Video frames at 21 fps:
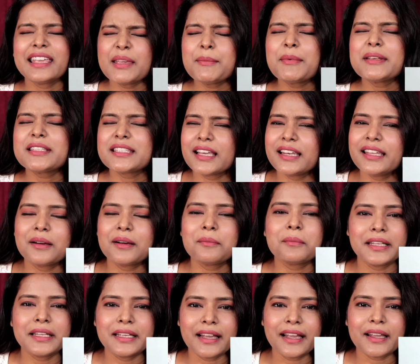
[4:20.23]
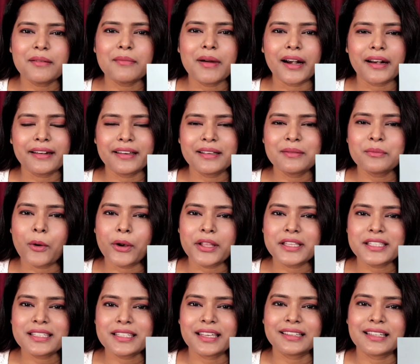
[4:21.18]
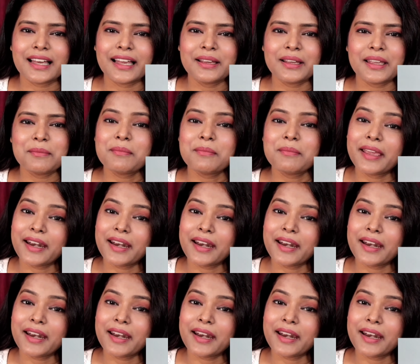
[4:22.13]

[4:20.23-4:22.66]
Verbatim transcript: ये बेसिकली कंपनी का एक मार्केटिंग पॉलिसी रहता है कि